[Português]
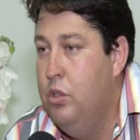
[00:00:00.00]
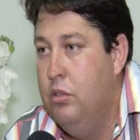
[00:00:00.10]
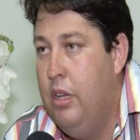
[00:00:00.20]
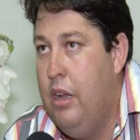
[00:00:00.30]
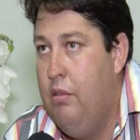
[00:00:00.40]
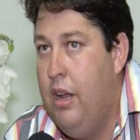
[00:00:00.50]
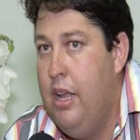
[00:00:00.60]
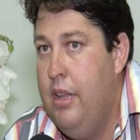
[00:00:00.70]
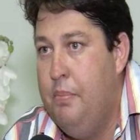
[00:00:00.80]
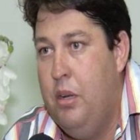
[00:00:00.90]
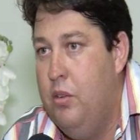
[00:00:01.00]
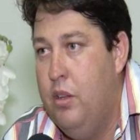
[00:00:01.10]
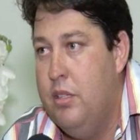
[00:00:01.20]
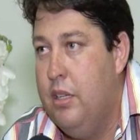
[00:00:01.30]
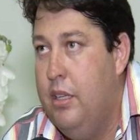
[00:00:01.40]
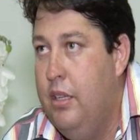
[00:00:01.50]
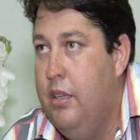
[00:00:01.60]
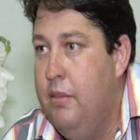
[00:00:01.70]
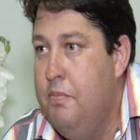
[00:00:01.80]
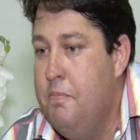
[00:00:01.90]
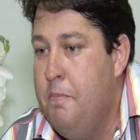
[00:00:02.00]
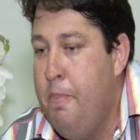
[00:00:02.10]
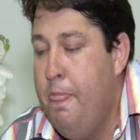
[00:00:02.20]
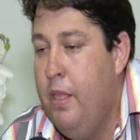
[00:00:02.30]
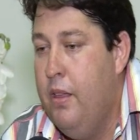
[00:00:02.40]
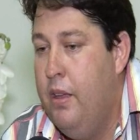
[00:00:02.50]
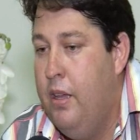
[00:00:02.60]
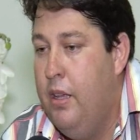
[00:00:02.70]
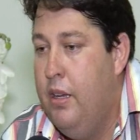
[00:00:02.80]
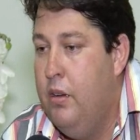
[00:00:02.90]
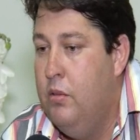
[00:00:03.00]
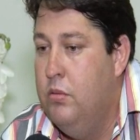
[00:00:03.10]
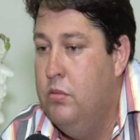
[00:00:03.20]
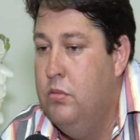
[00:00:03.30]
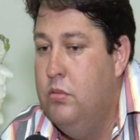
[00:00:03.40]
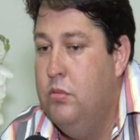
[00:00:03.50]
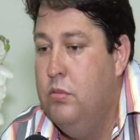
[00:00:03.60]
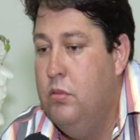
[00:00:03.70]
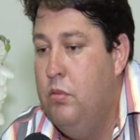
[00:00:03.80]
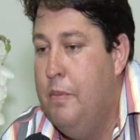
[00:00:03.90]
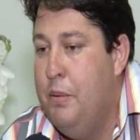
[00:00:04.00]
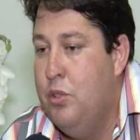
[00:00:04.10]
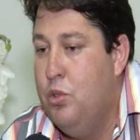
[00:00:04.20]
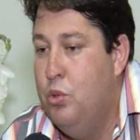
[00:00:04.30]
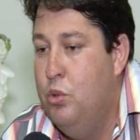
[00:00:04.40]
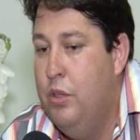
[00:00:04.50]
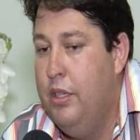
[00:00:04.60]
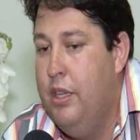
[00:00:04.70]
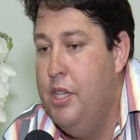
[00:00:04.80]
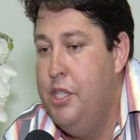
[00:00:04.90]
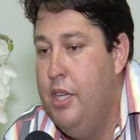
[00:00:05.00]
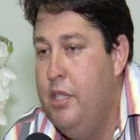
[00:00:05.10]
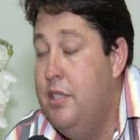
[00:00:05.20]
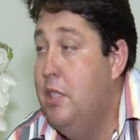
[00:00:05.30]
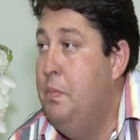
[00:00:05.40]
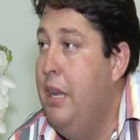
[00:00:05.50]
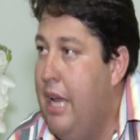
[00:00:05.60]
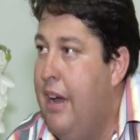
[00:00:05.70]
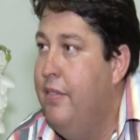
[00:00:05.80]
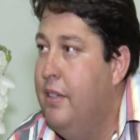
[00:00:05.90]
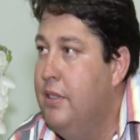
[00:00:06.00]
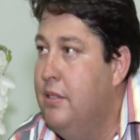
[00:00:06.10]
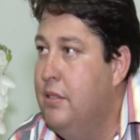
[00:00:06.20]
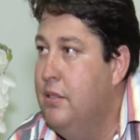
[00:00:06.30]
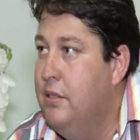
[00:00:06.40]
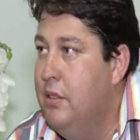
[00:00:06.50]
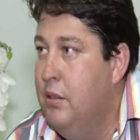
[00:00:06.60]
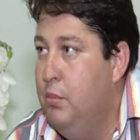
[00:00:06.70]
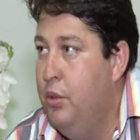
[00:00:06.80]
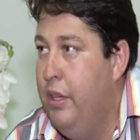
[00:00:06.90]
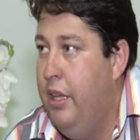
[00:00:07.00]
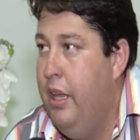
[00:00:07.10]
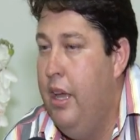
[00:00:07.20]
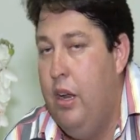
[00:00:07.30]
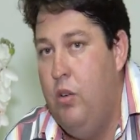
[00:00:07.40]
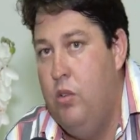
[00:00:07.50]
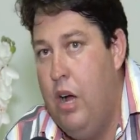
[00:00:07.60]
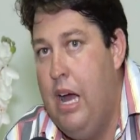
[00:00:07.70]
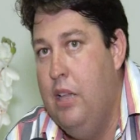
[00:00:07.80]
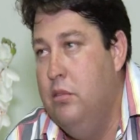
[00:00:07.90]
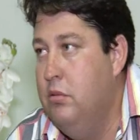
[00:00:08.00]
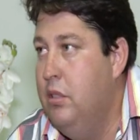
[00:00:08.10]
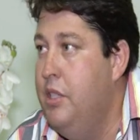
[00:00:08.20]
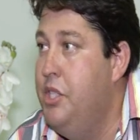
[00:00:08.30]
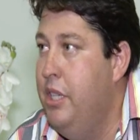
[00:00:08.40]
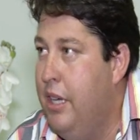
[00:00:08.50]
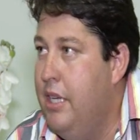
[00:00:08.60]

João da Araguaia, para nós aqui, era um, uma pessoa que a gente se espelhava, porque era honrado e tinha